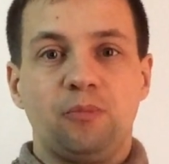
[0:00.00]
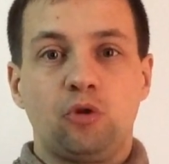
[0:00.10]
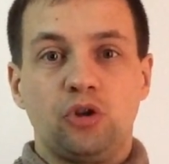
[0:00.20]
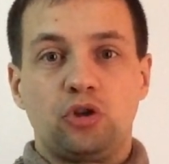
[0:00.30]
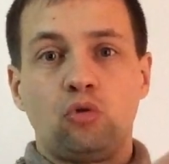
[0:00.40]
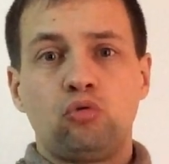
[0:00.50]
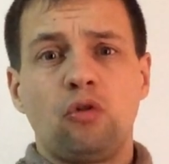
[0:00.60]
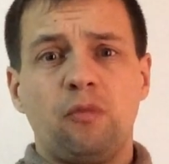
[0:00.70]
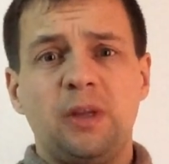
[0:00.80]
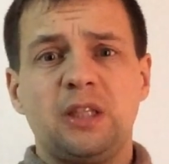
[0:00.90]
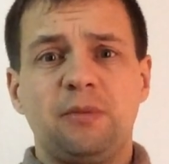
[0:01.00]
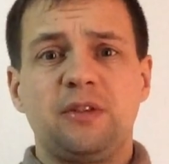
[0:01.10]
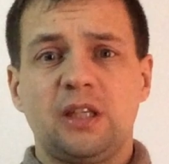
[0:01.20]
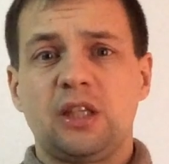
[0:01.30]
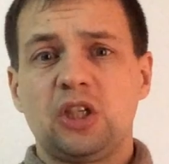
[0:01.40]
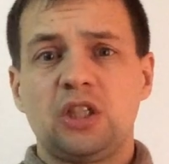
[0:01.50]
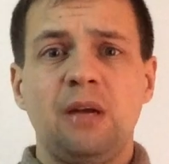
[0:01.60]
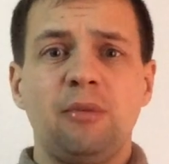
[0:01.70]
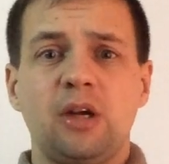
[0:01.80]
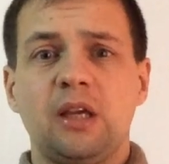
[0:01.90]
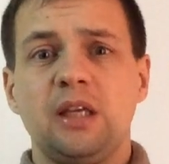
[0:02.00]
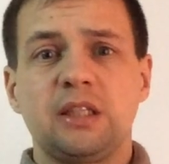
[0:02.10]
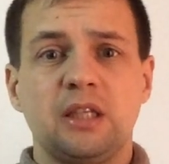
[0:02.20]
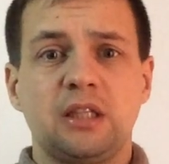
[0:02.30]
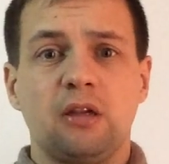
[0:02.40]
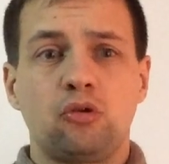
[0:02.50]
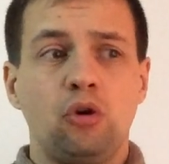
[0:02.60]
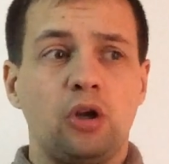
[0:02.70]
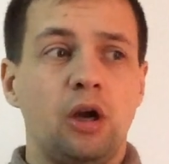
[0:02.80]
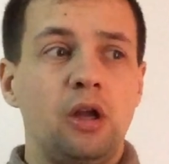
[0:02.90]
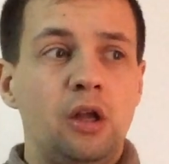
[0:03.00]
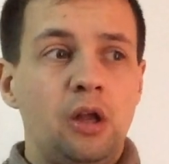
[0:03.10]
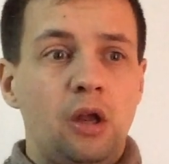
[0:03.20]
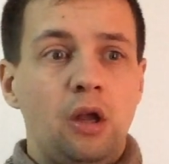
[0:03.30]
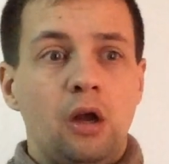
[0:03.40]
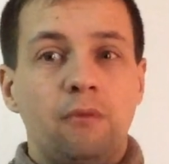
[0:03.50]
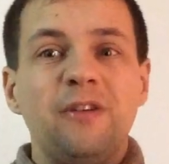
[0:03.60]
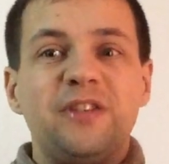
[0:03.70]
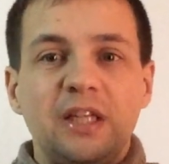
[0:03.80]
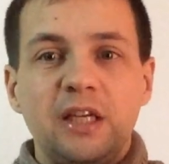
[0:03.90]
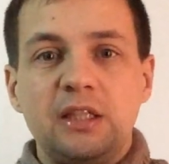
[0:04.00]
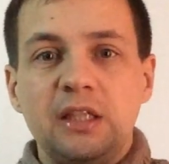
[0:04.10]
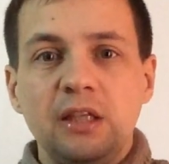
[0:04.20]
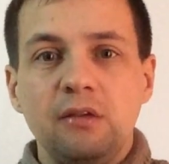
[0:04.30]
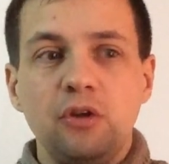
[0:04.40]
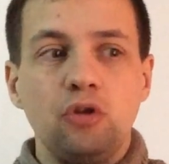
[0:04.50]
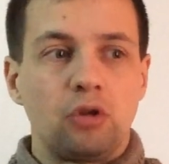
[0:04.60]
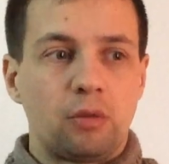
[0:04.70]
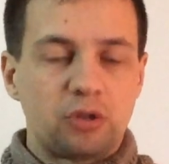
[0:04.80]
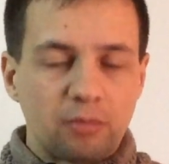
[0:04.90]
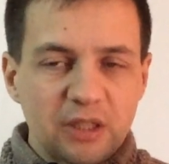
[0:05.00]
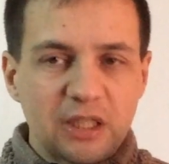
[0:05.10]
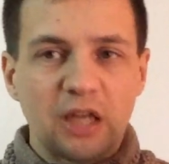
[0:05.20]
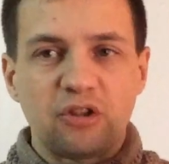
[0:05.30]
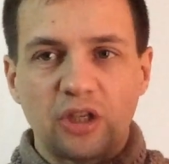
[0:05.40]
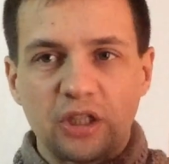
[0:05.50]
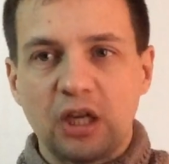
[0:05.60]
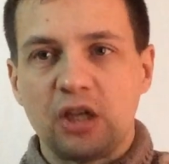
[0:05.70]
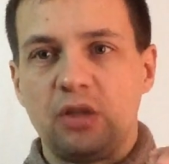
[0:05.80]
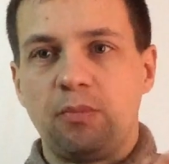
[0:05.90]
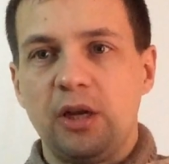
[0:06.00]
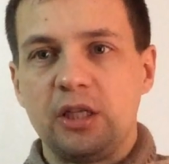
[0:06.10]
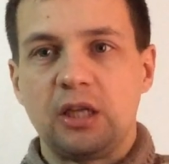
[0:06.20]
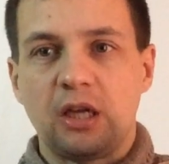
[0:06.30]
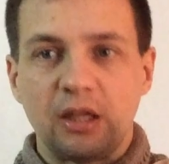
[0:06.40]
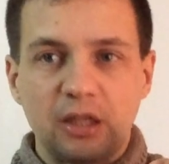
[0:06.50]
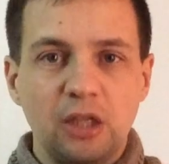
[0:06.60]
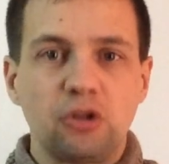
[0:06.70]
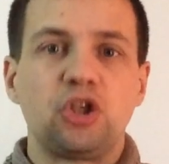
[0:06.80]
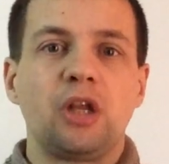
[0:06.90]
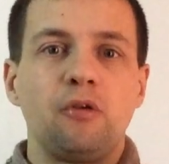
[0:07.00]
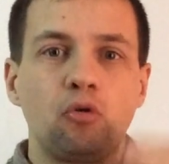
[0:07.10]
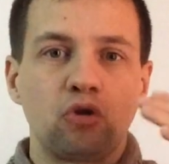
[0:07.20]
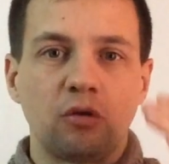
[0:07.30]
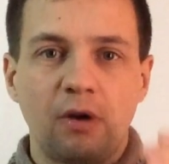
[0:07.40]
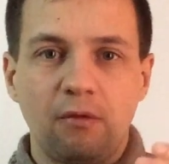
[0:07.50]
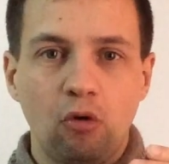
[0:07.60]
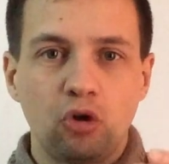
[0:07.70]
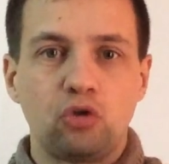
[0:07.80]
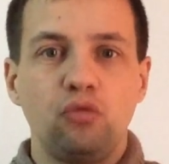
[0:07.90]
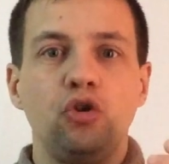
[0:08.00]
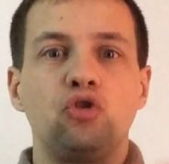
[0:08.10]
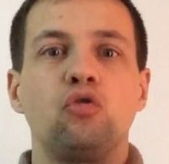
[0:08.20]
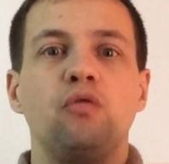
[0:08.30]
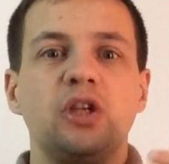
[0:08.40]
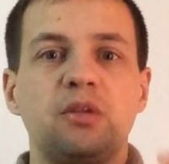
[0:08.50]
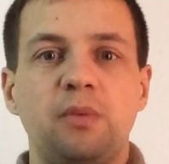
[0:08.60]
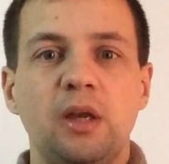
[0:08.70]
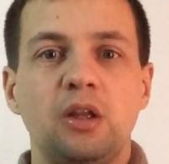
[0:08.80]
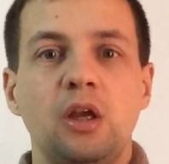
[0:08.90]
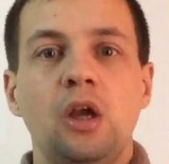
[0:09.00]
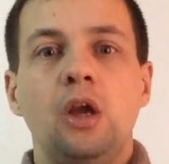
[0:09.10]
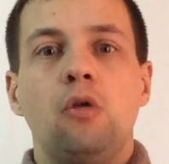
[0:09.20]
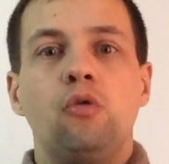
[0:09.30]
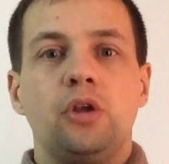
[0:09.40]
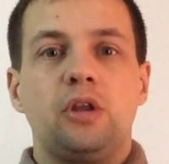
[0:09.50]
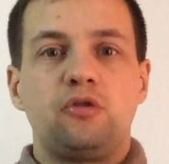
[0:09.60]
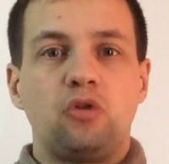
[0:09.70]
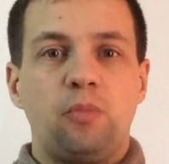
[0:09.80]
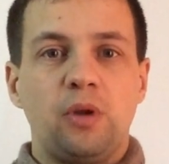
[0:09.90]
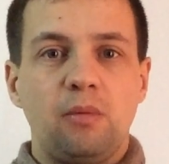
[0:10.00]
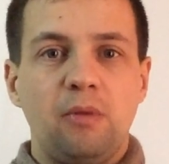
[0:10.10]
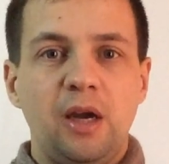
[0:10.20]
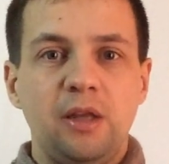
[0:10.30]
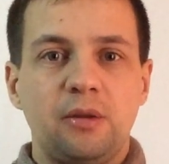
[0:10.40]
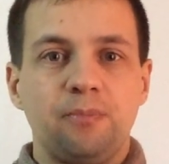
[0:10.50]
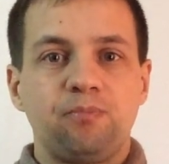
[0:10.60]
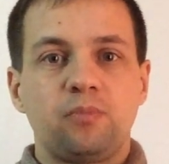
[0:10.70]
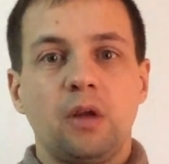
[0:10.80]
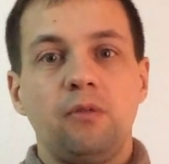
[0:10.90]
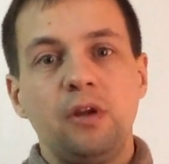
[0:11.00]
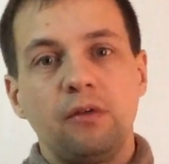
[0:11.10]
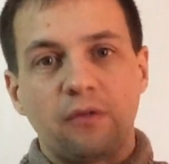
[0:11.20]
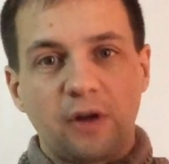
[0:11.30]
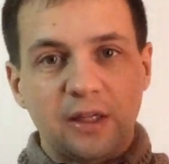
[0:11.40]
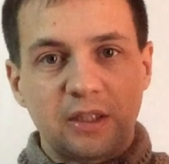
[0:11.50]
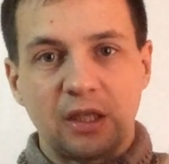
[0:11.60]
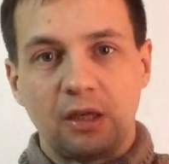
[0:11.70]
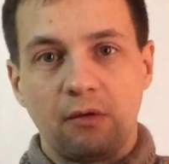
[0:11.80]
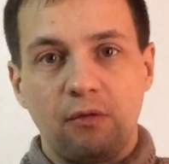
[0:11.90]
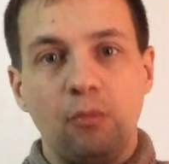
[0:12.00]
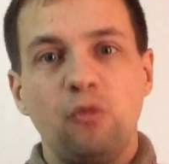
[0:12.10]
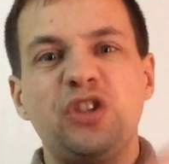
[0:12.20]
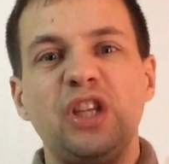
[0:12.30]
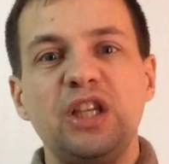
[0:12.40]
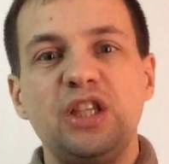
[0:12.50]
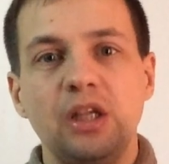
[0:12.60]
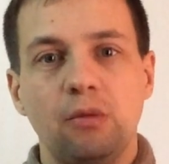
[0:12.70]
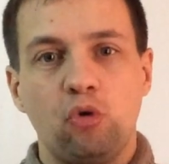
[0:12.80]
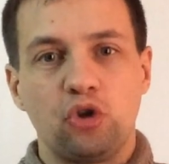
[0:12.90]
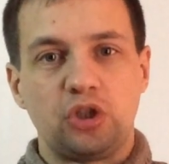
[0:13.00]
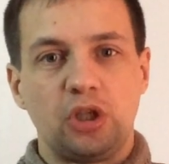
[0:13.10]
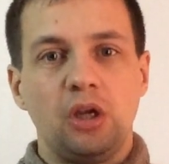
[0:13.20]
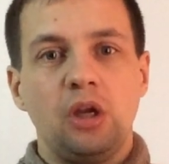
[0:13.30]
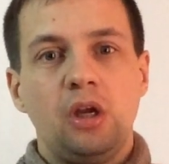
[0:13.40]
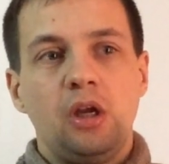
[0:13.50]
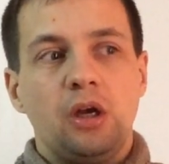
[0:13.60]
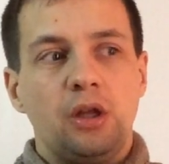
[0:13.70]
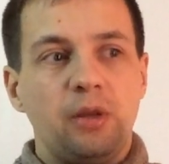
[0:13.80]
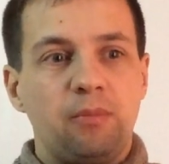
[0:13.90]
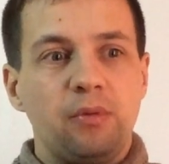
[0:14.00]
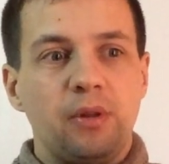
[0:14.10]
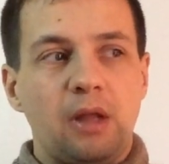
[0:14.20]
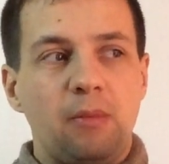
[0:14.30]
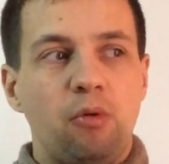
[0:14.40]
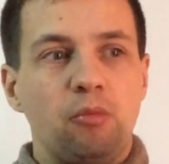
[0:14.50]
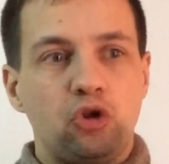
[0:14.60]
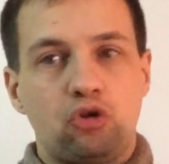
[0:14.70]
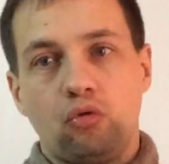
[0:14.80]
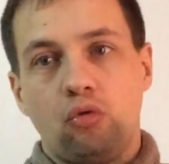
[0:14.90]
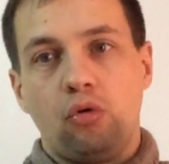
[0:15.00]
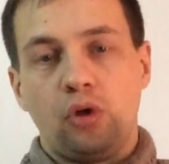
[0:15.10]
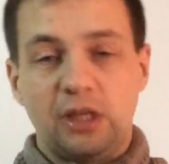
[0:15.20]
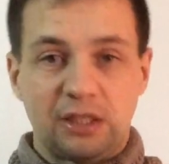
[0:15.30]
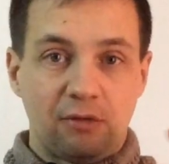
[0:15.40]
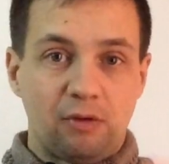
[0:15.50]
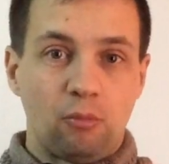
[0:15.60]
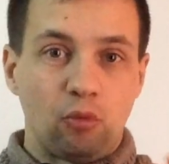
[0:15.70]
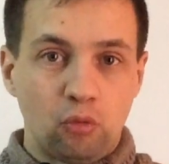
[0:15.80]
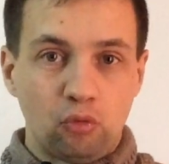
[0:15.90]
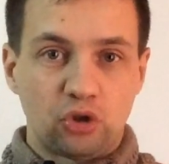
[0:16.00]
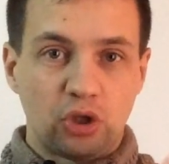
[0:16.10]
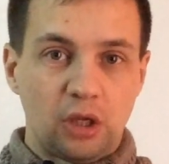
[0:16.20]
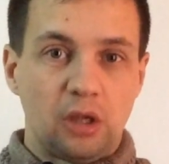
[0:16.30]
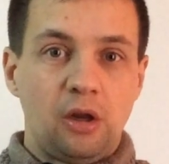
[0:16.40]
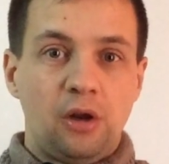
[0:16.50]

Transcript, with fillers: То есть, структура, в принципе, вся та же самая, как я и сказал, только вы в середине видео, допустим, рассказываете, рассказываете полезный контент, человек уже вовлекся, он видит, что вы эксперт, он это все понимает, вы в конце, вы ему в середине можете напомнить, что если вам нужны,